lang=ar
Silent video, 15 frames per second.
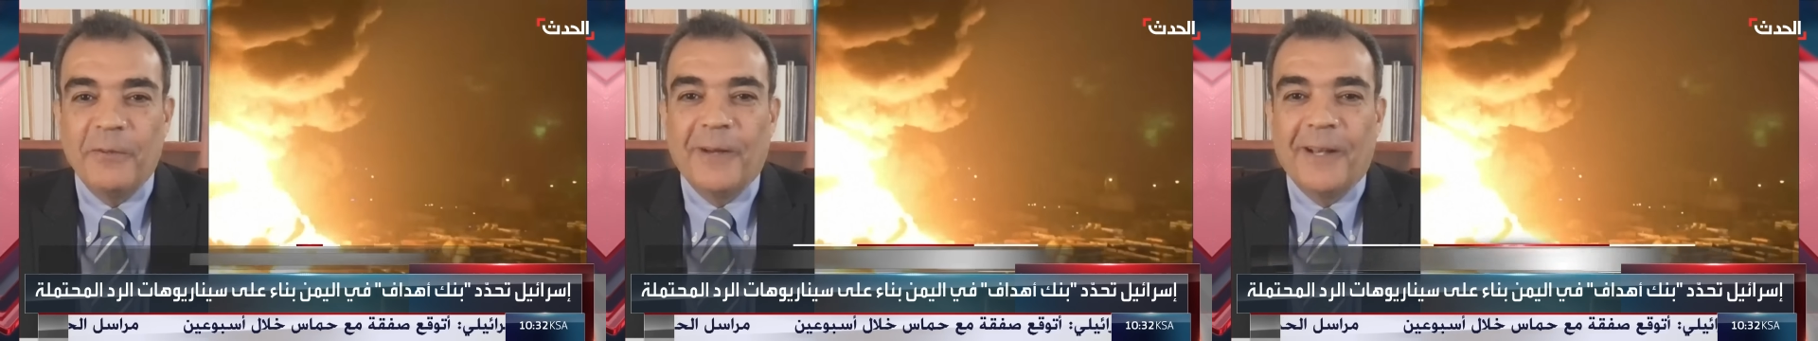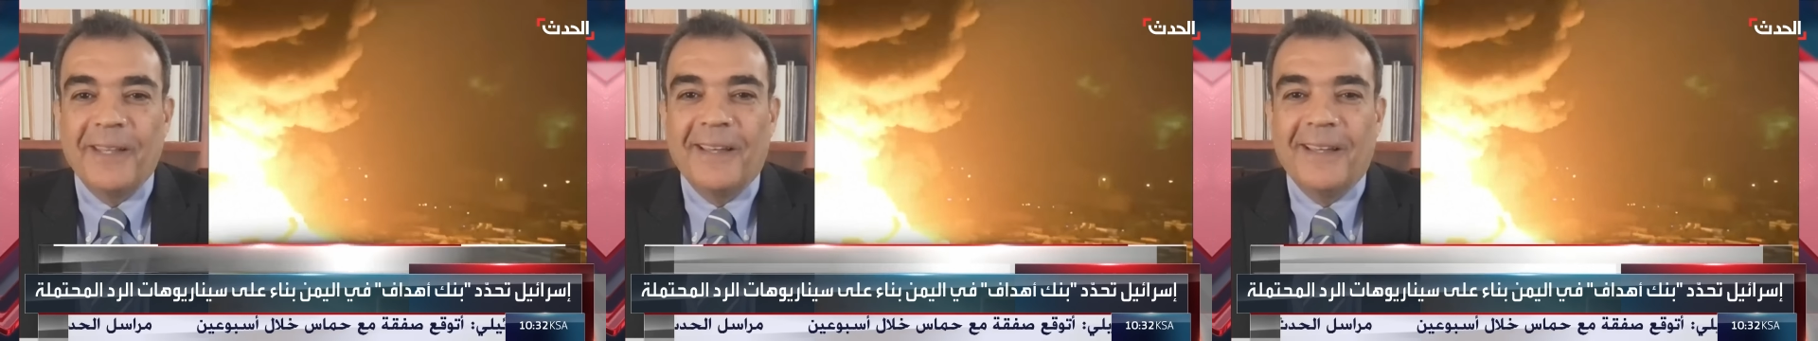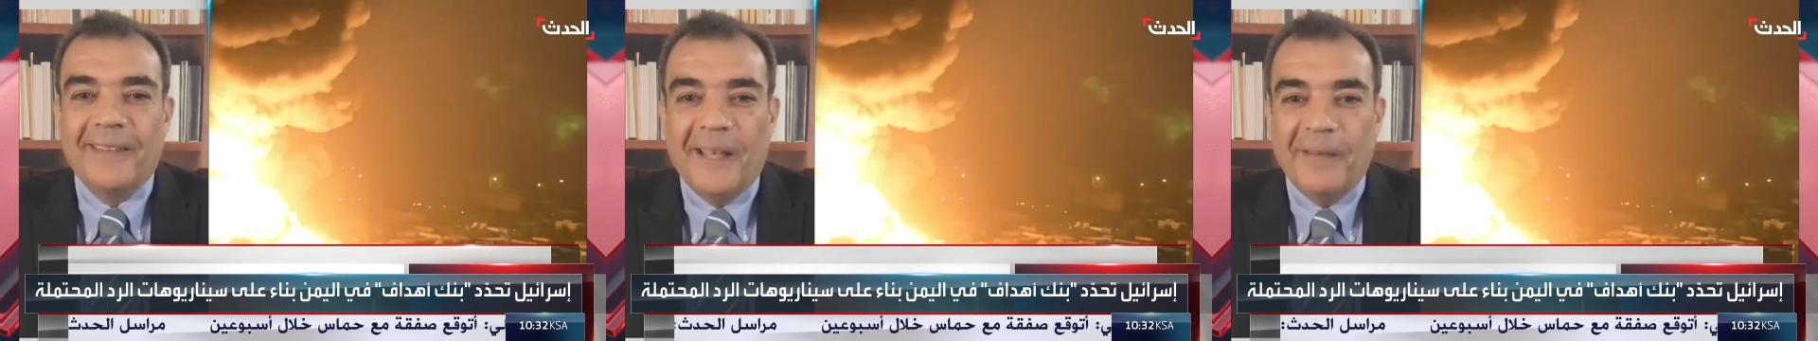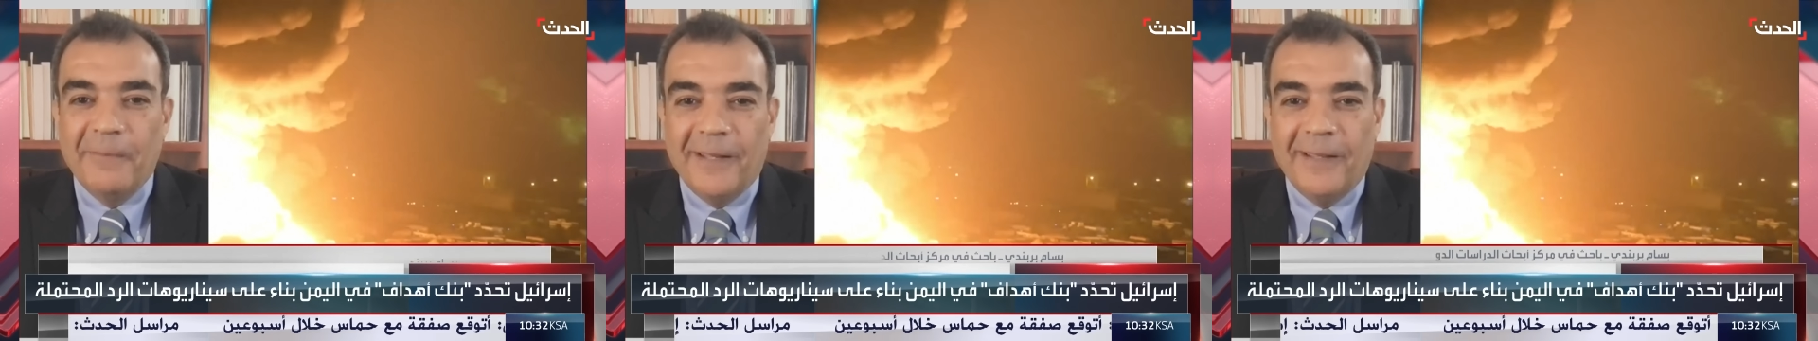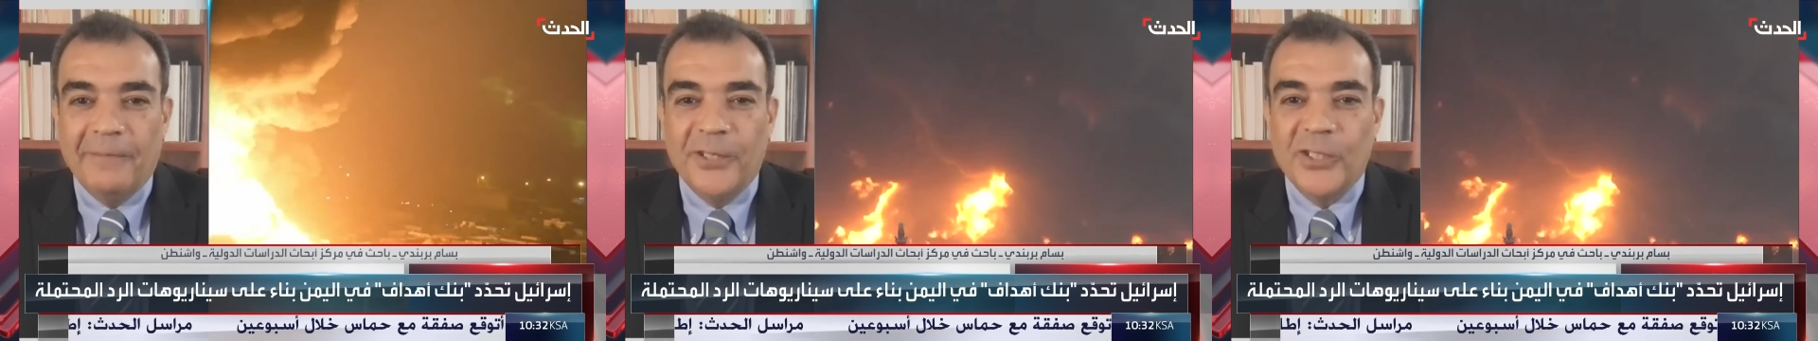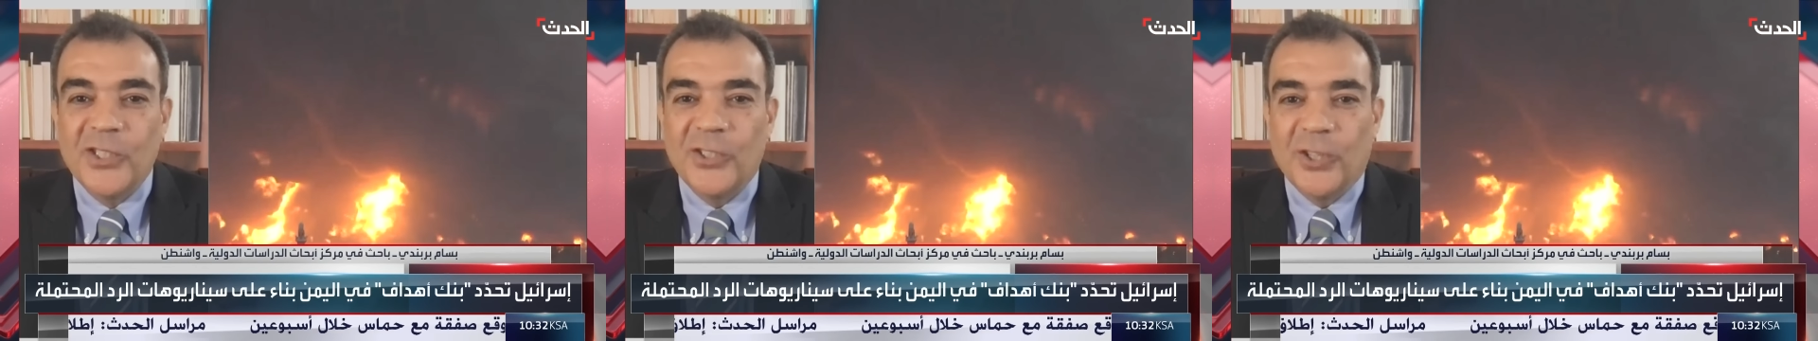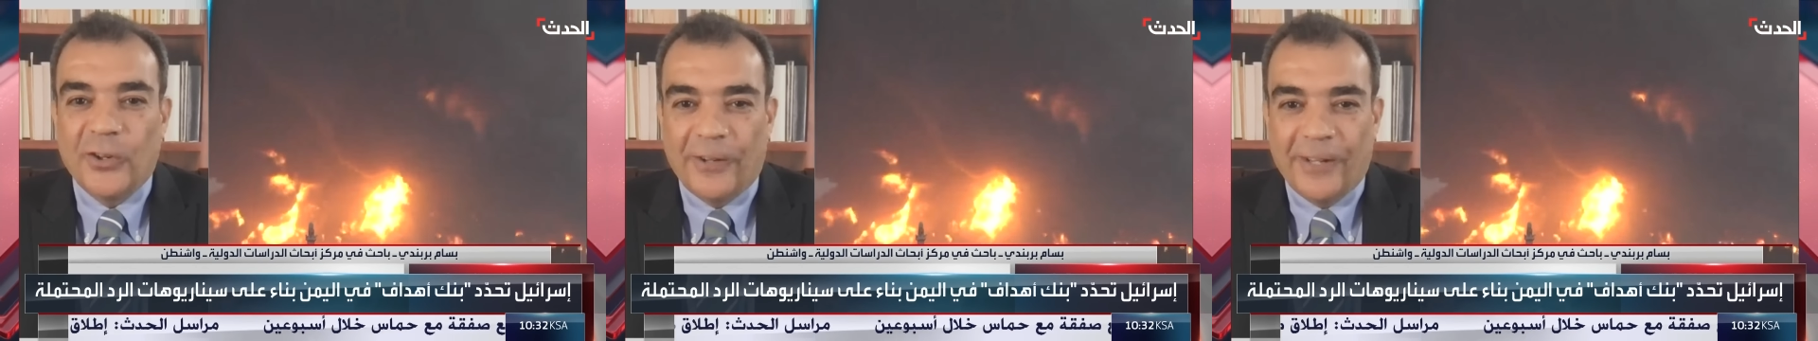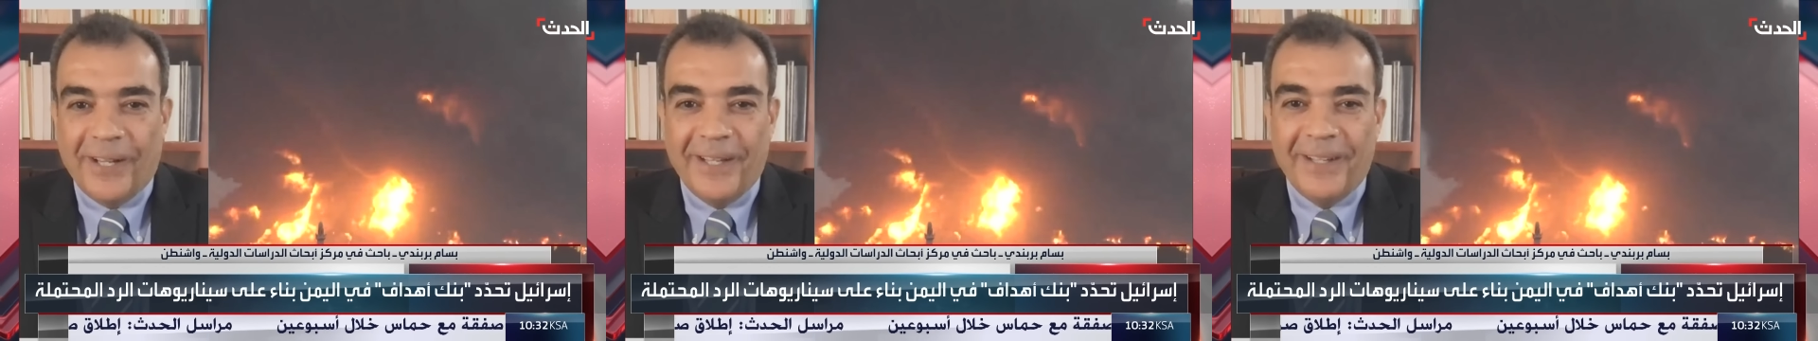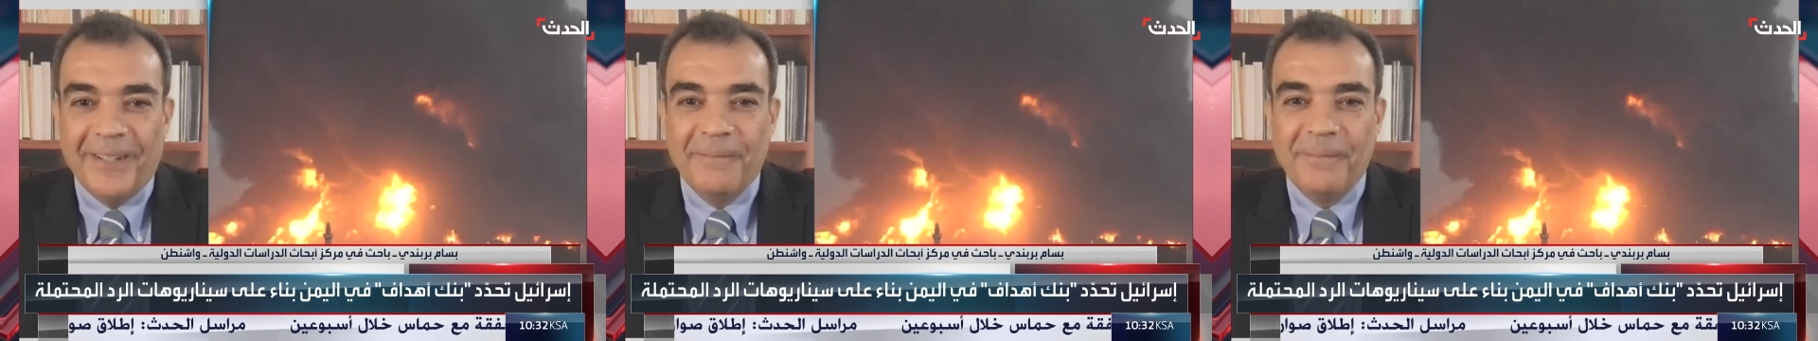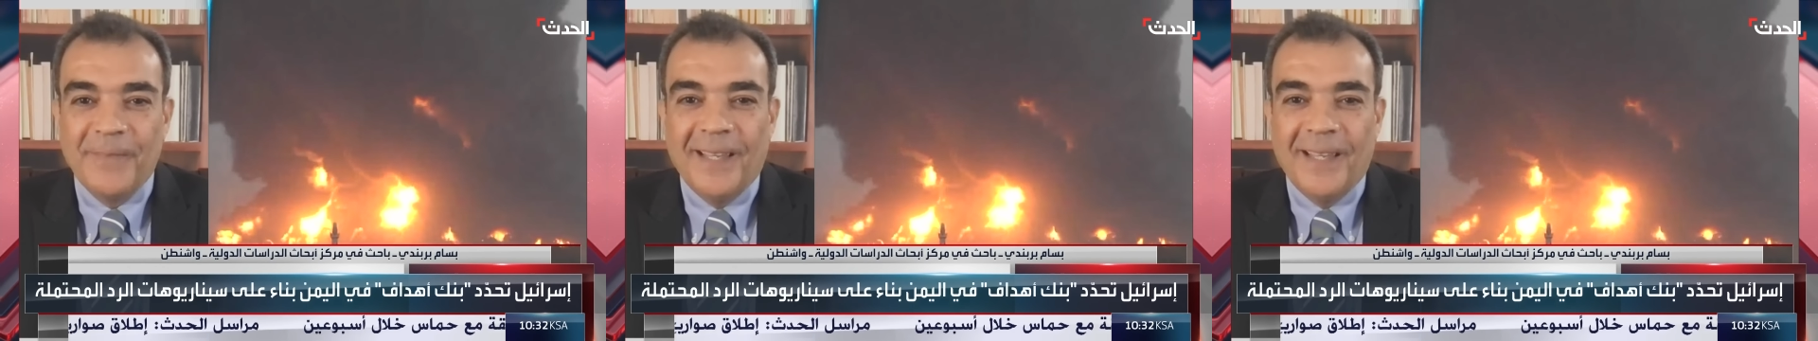بارقه امل باستقرار